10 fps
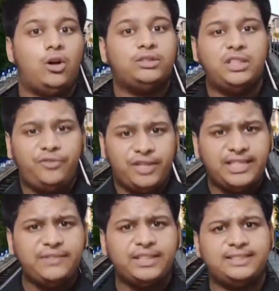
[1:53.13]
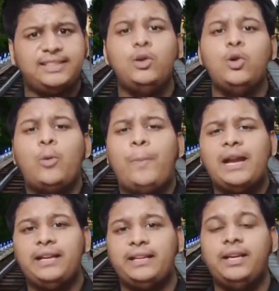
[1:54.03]
और सिर्फ इसी वजह से लोको
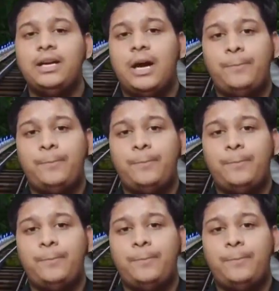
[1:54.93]
पायलट ने